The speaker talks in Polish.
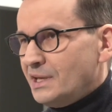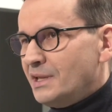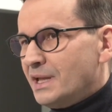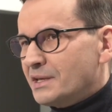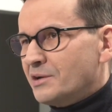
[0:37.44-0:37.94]

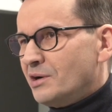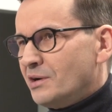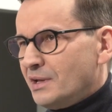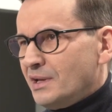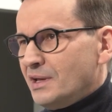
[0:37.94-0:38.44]
I
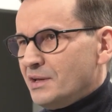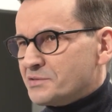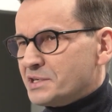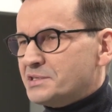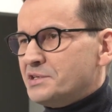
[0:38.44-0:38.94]
dlatego
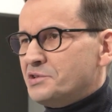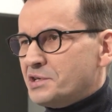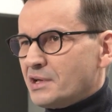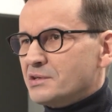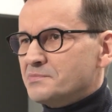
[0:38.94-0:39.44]
wszyscy
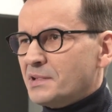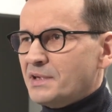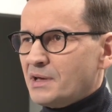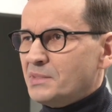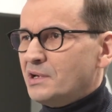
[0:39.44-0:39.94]
dzisiaj
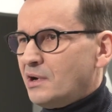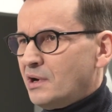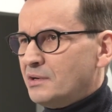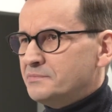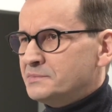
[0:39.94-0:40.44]
rozmawiamy
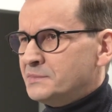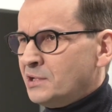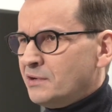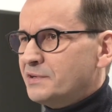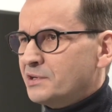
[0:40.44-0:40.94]
o
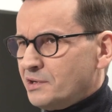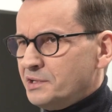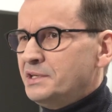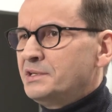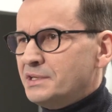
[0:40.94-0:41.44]
nowych, o
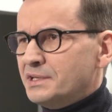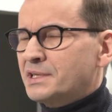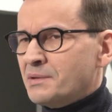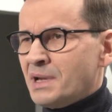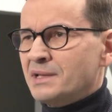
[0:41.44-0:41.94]
innych
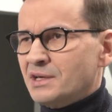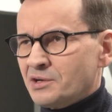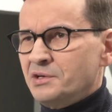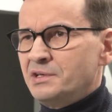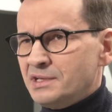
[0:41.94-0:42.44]

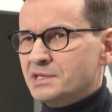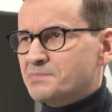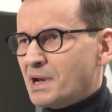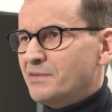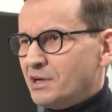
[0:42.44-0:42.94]
tematach, o innych
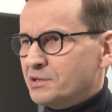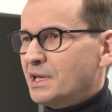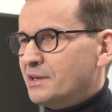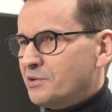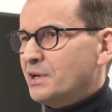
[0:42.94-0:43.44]
sprawach, o
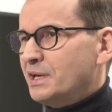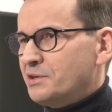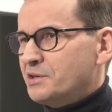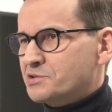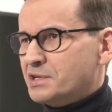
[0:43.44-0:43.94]
takich, o
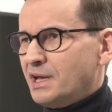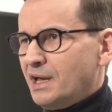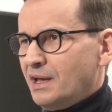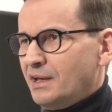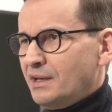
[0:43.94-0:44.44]
jakich jeszcze
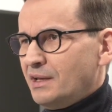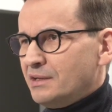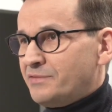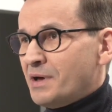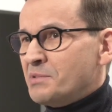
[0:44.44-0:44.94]

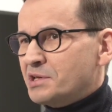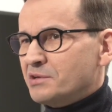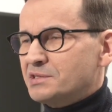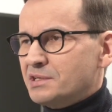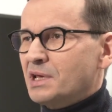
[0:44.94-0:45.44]
dwa
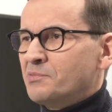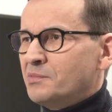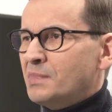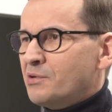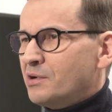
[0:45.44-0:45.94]
miesiące
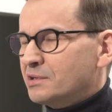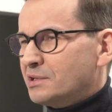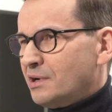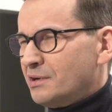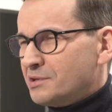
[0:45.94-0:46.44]
temu mało
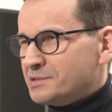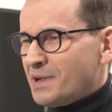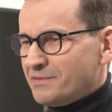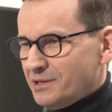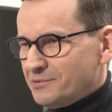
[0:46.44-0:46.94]
kto
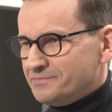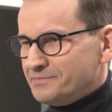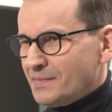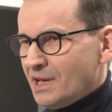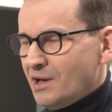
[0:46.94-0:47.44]
rozmawiał.
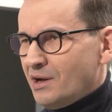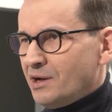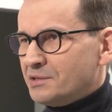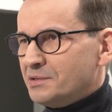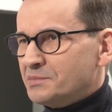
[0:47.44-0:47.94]

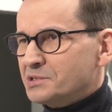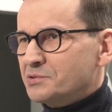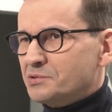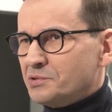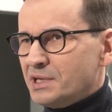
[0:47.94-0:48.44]
O tym
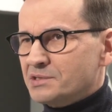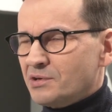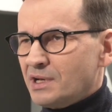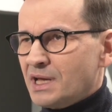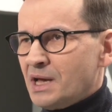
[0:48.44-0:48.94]
dyskutuję z
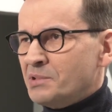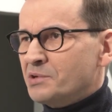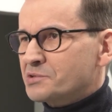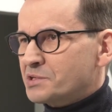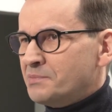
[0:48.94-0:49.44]
kolegami
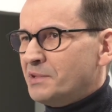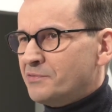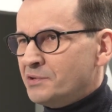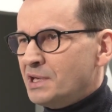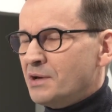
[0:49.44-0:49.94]
różnymi
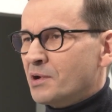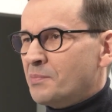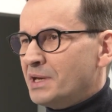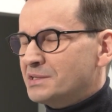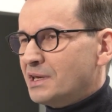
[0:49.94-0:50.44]
w Unii
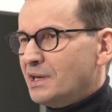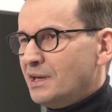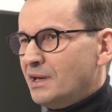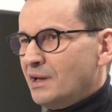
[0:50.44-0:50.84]
Europejskiej.